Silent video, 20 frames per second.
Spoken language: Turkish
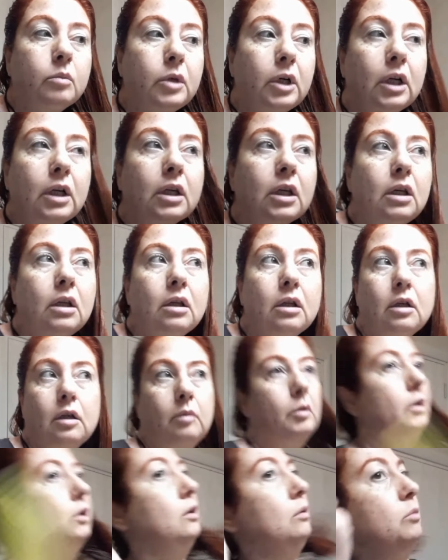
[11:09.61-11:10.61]
belki
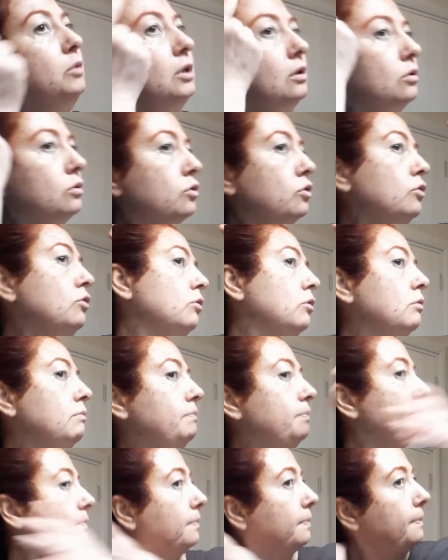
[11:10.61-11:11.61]
indirebilirim diye
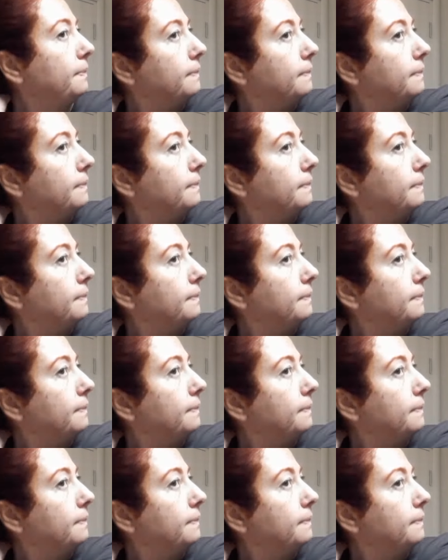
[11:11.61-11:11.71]
düşündüm.